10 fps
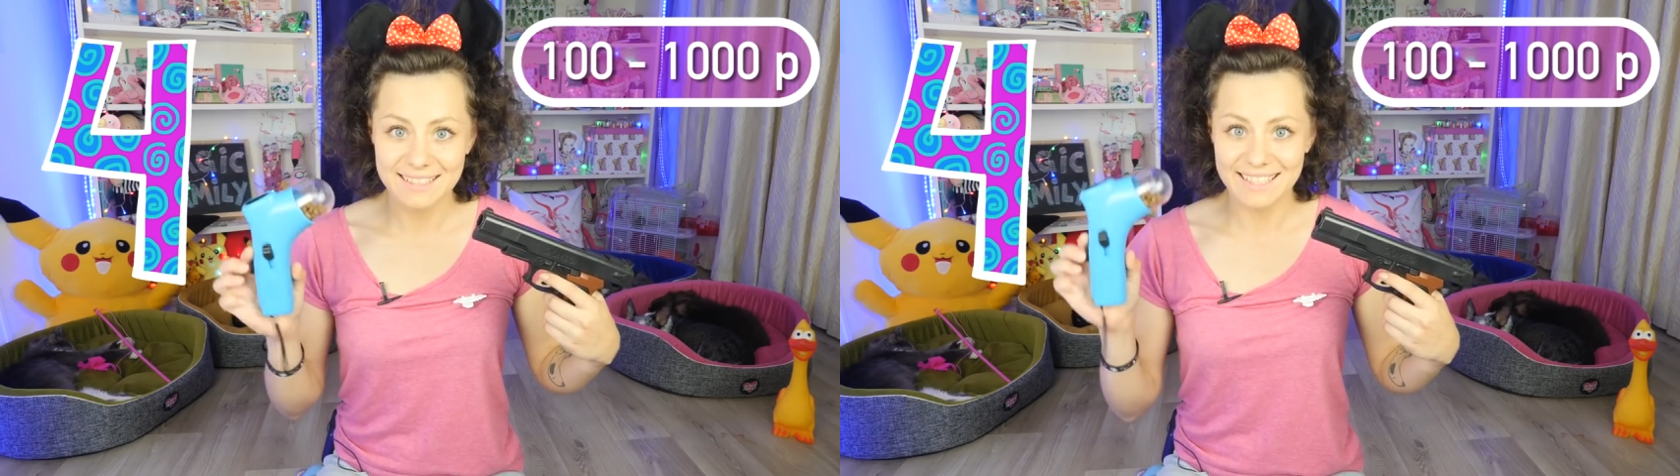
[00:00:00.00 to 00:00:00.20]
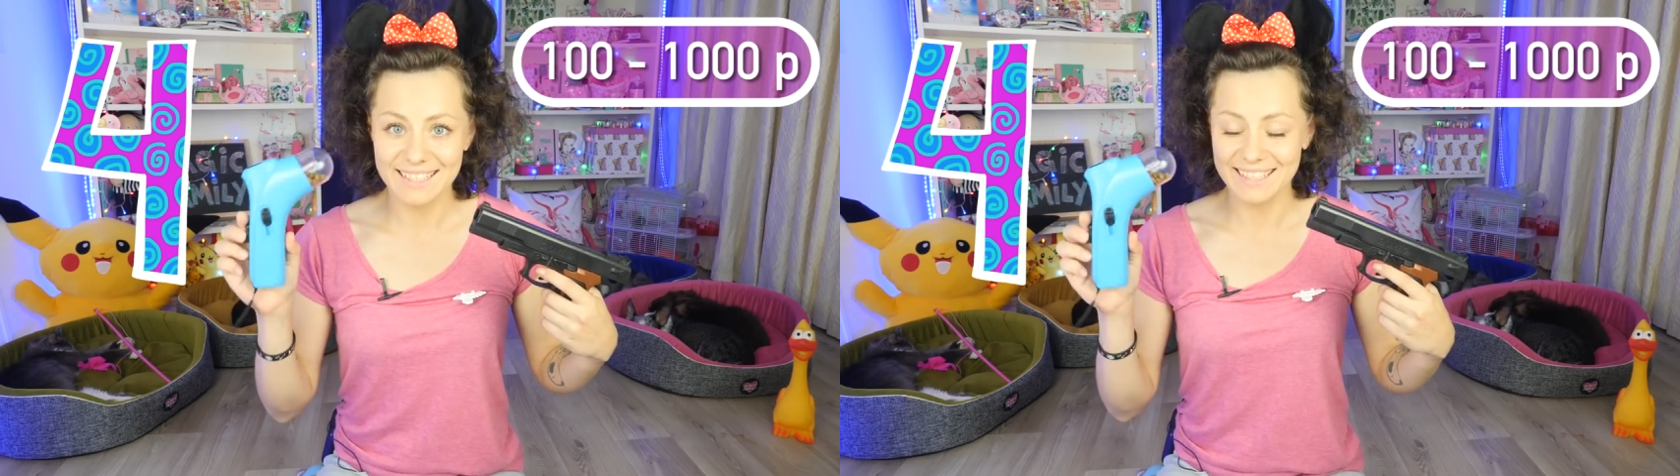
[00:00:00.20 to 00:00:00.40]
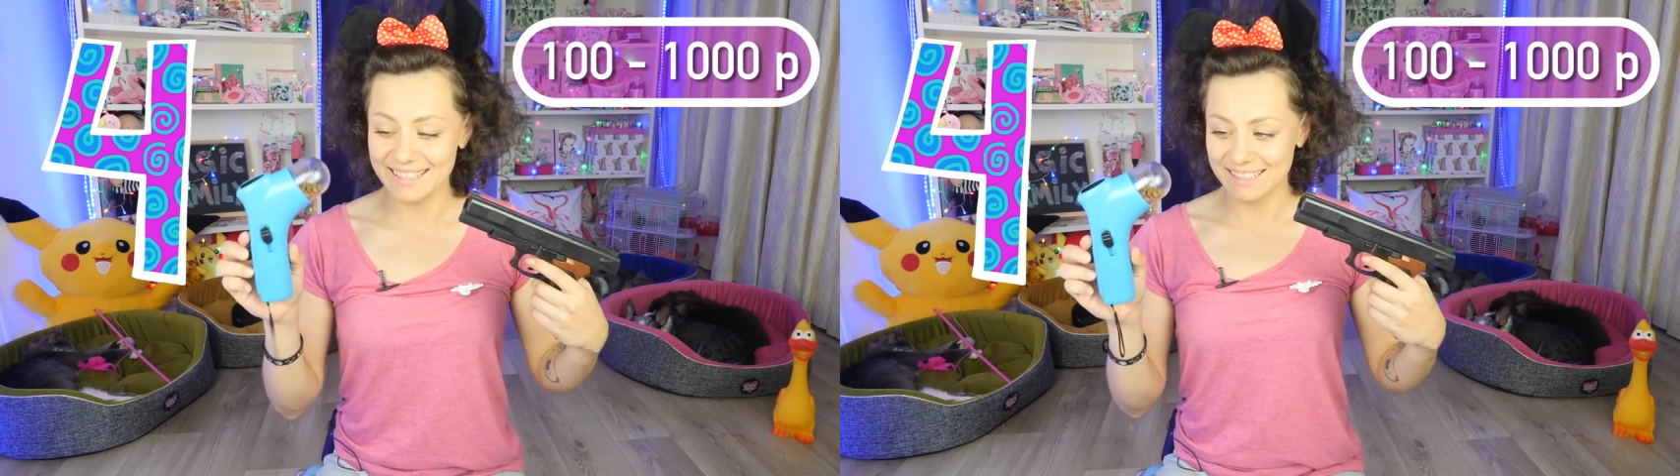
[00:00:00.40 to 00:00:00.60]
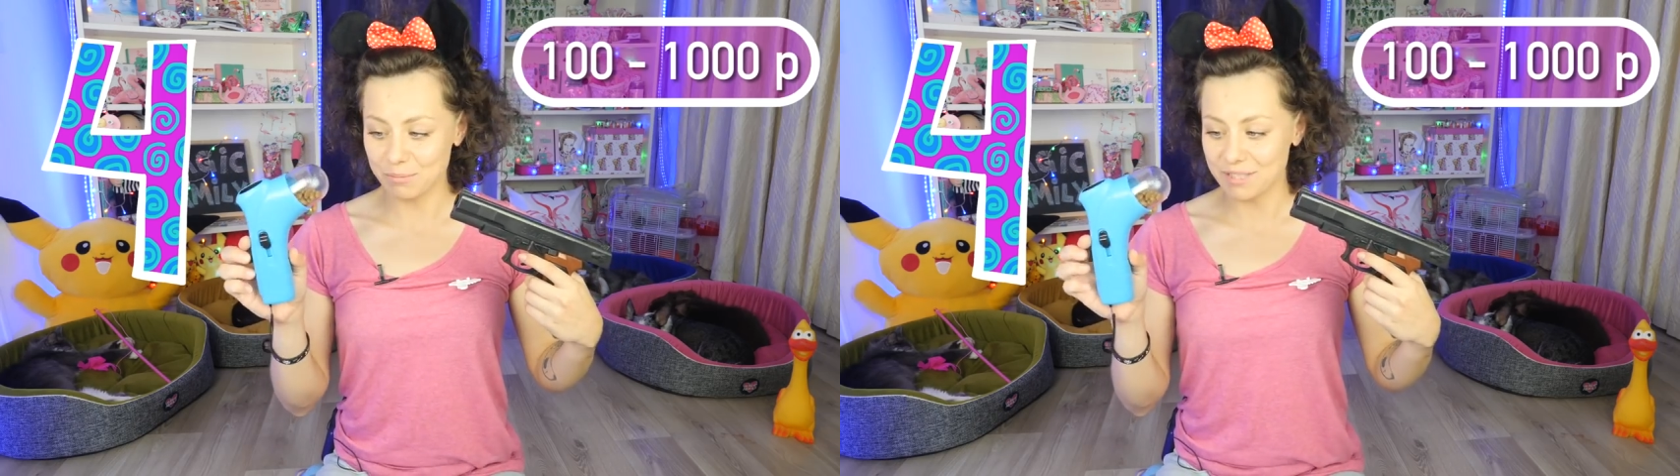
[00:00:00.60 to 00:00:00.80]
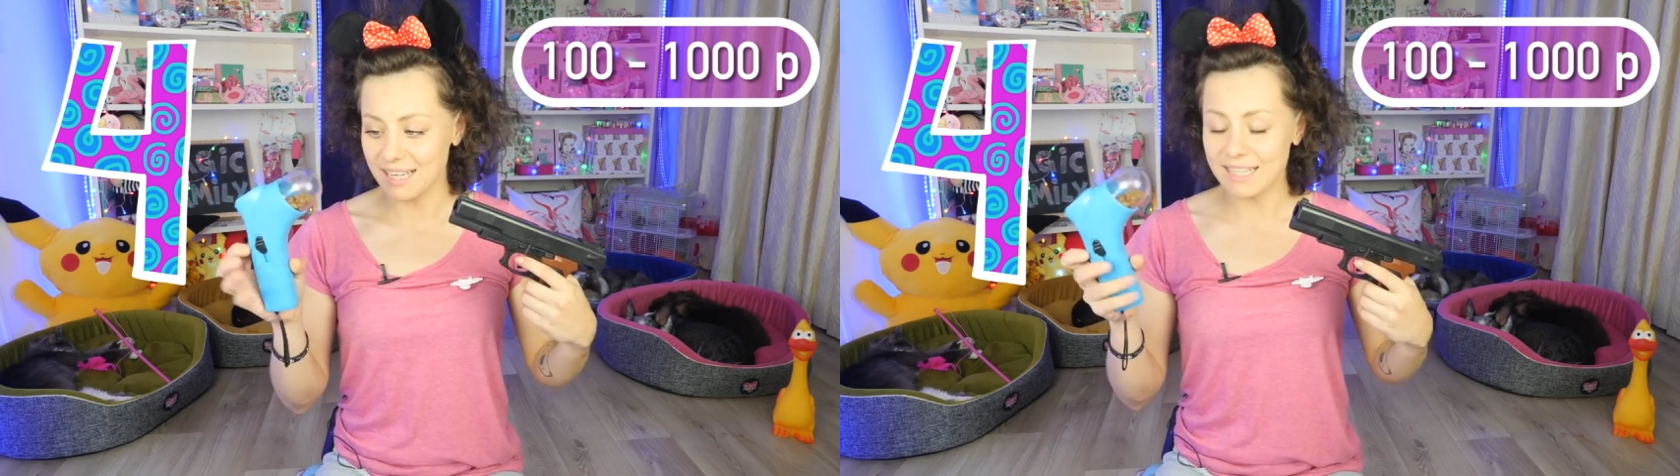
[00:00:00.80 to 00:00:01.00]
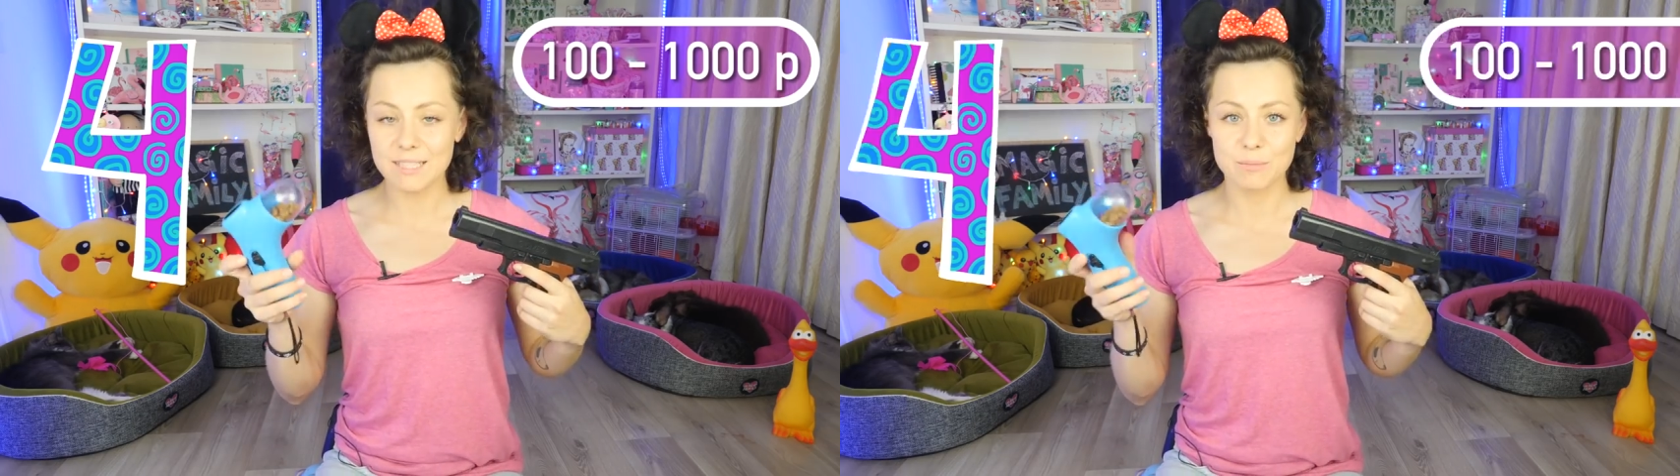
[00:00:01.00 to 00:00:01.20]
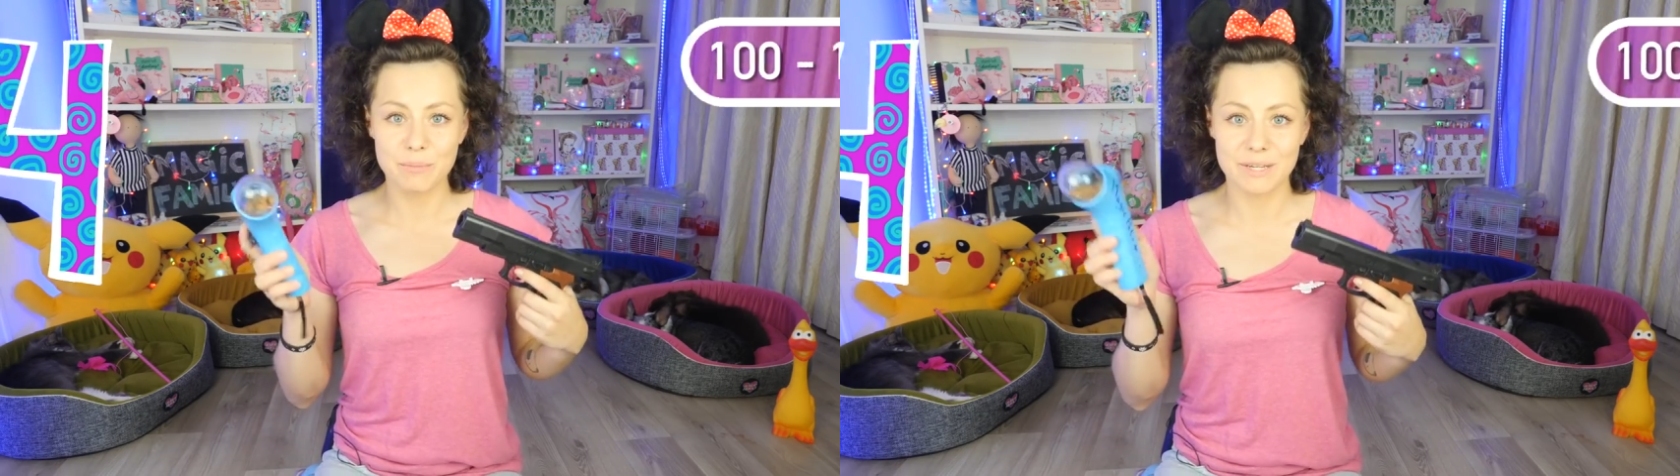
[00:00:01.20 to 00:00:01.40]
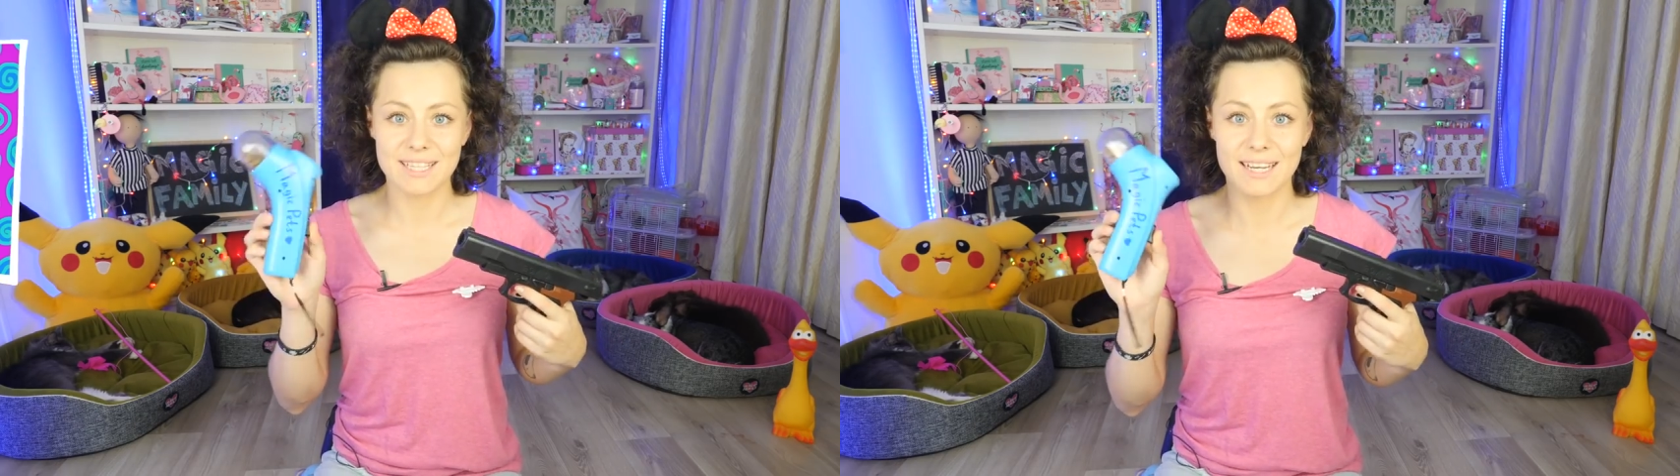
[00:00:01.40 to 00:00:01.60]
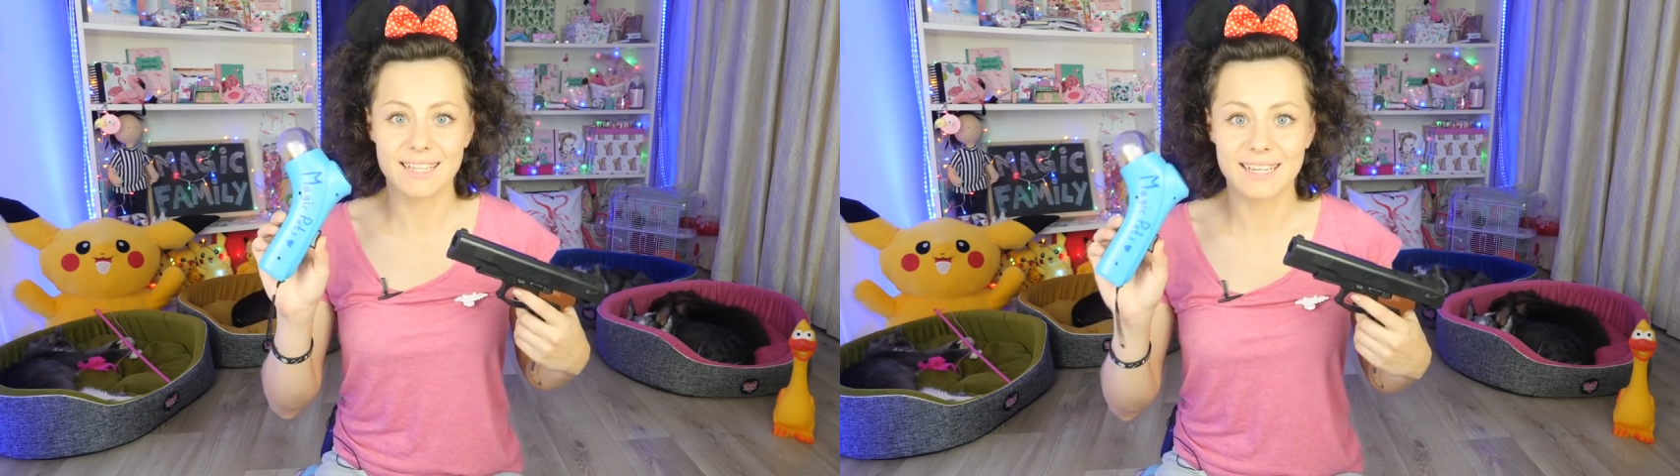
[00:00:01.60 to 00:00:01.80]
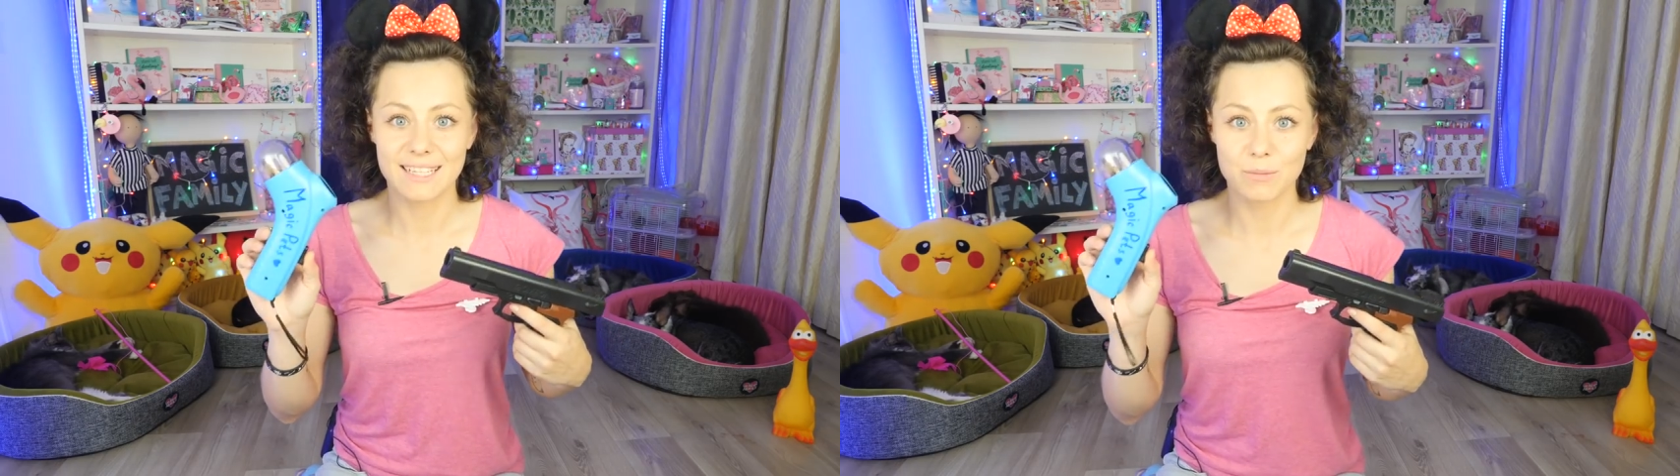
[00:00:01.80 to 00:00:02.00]
И этот пистолетик мне прислали
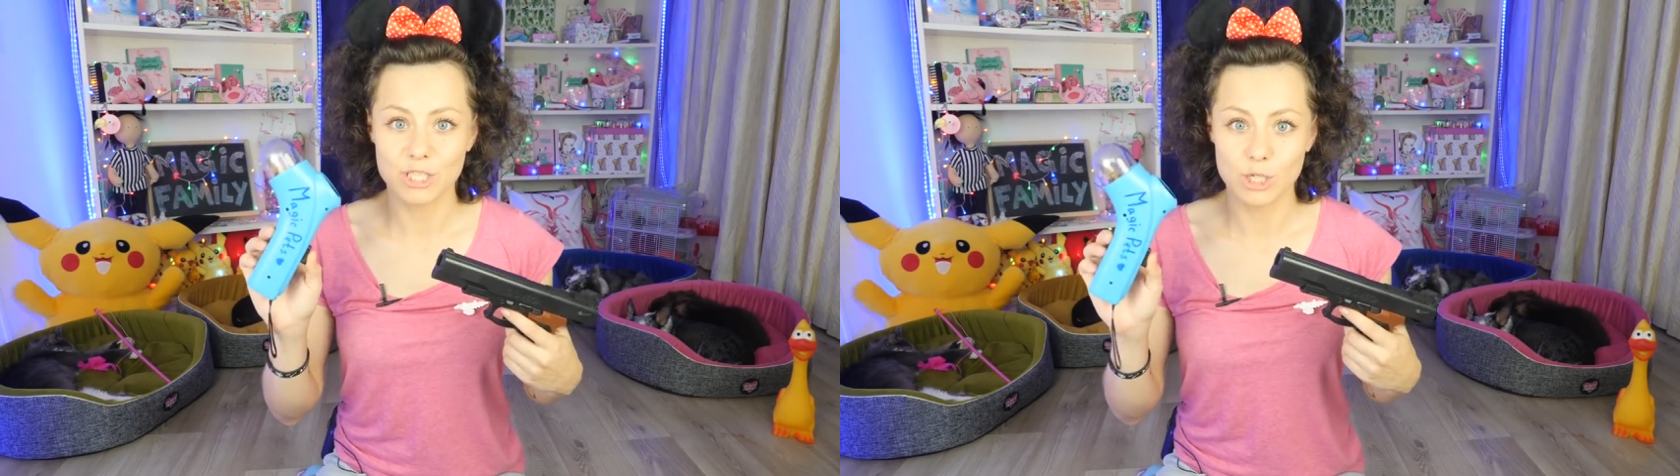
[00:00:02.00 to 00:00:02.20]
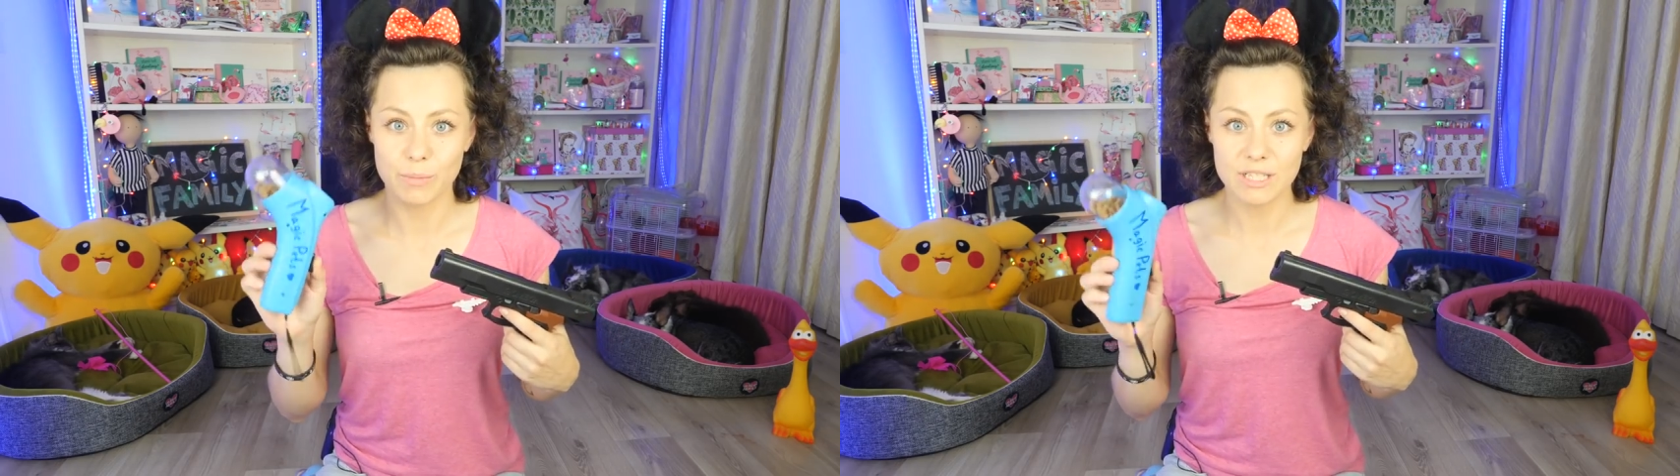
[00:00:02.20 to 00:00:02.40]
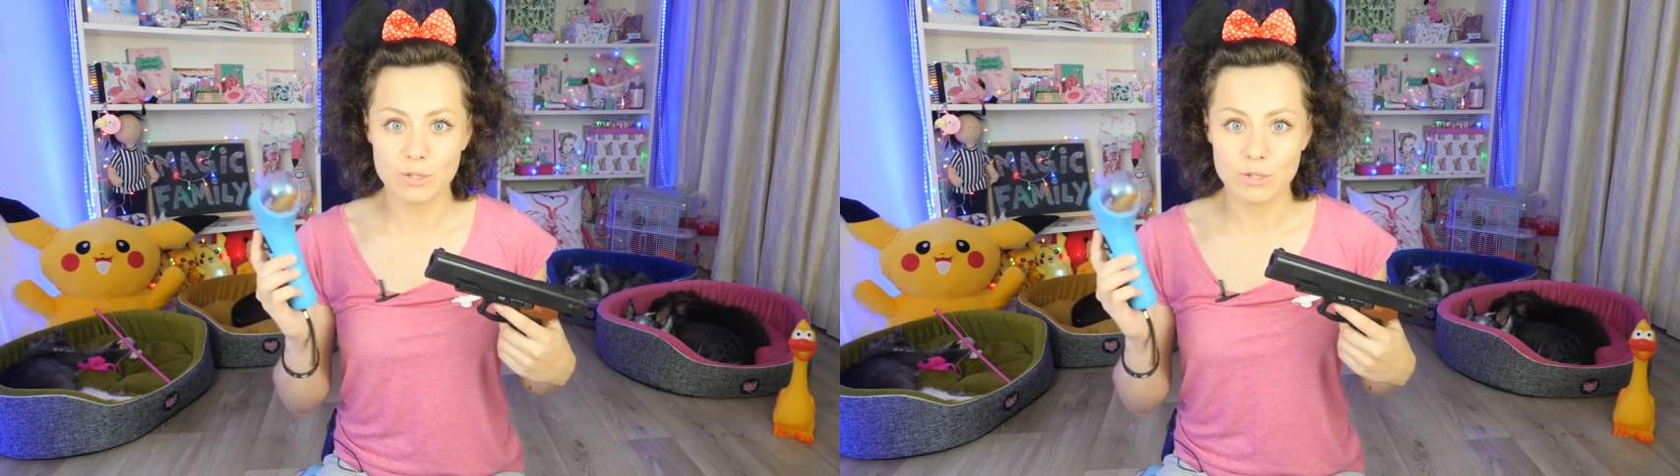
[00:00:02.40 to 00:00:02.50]
на канал Magic Pets,